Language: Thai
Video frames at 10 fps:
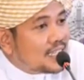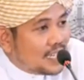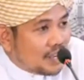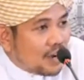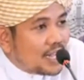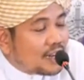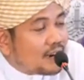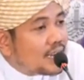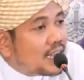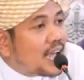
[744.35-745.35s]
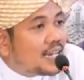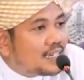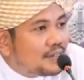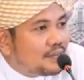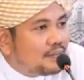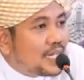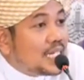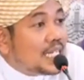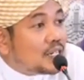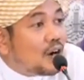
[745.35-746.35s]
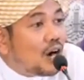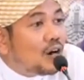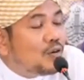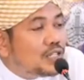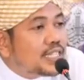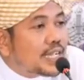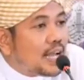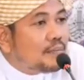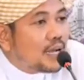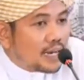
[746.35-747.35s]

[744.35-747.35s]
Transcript: ที่เขาให้เครือญาติมายืนขออโหสิกรรม